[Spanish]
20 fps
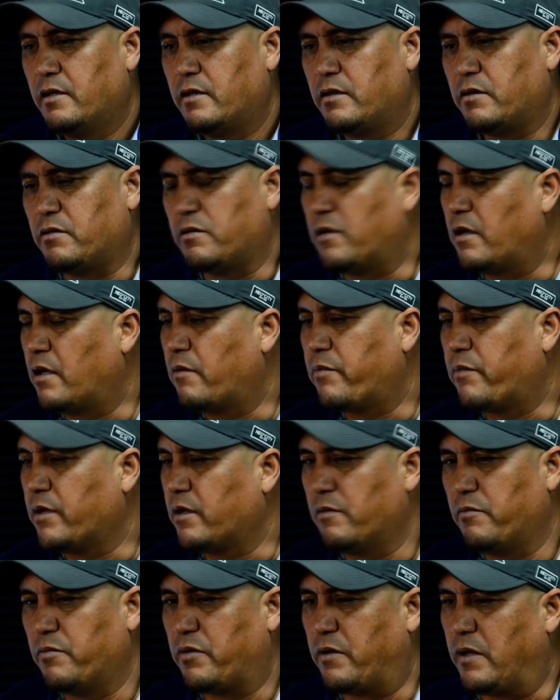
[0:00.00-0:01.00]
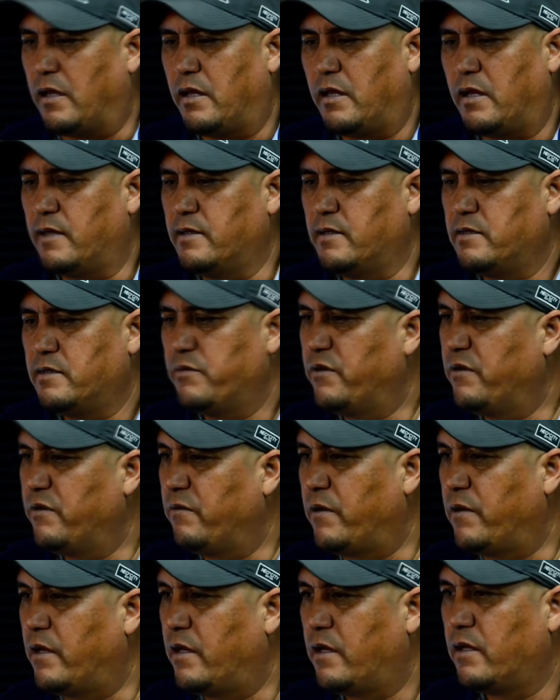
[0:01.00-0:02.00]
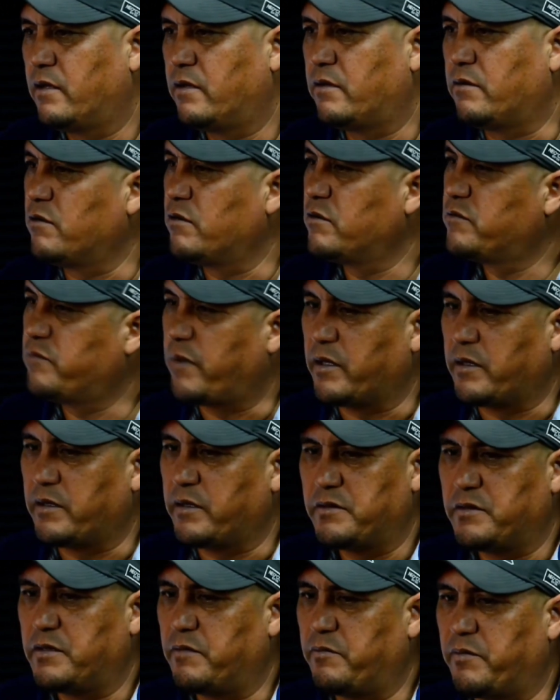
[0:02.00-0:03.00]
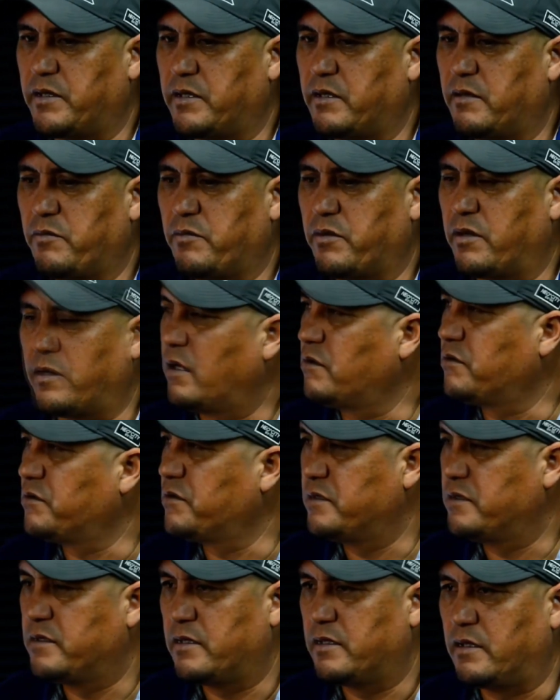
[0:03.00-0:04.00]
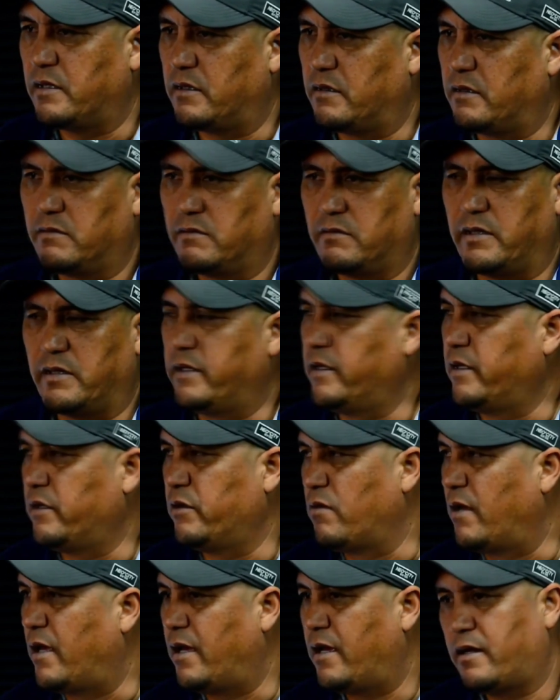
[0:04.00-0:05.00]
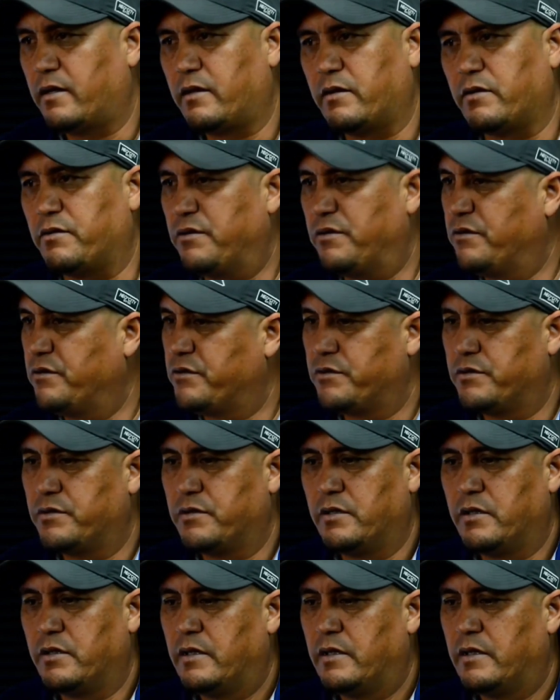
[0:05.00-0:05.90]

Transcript: toda la pretemporada la hice muy bien, todos los partidos de pretemporada los hice de titular, todos.